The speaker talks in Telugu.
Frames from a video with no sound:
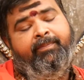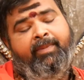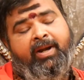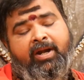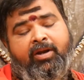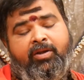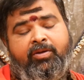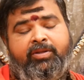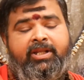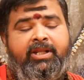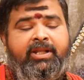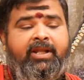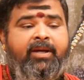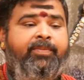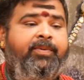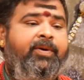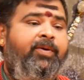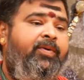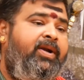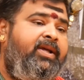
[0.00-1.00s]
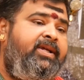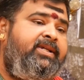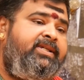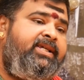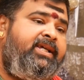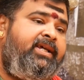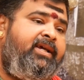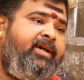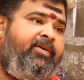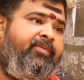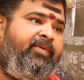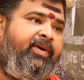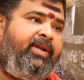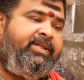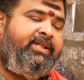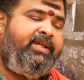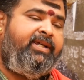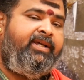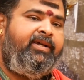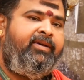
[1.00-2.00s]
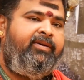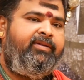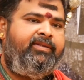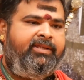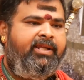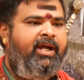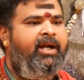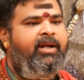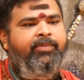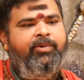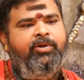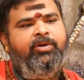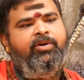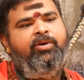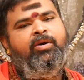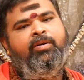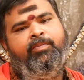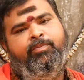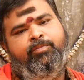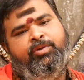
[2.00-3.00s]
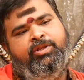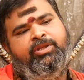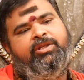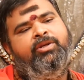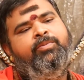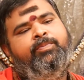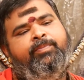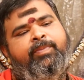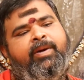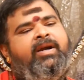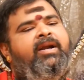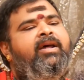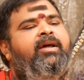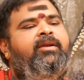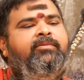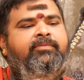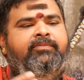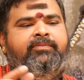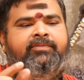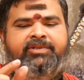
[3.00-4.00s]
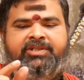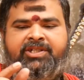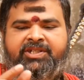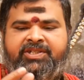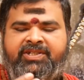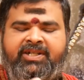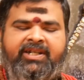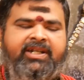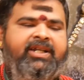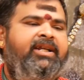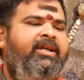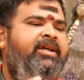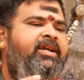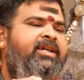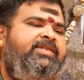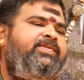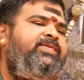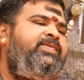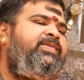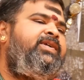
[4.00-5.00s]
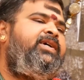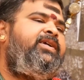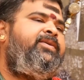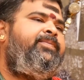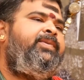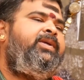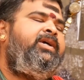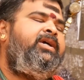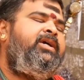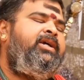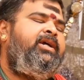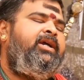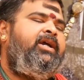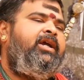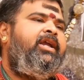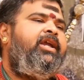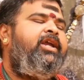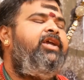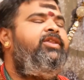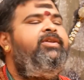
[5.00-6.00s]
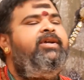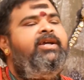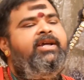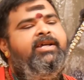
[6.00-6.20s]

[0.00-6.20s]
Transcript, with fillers: మెళ్ళలో దాదాపుగా వాళ్ళకి వాళ్ళ తాలిబుట్లో ముత్యం పగడాలు చిన్న చిన్న వేస్తుంటారు ఎందుకు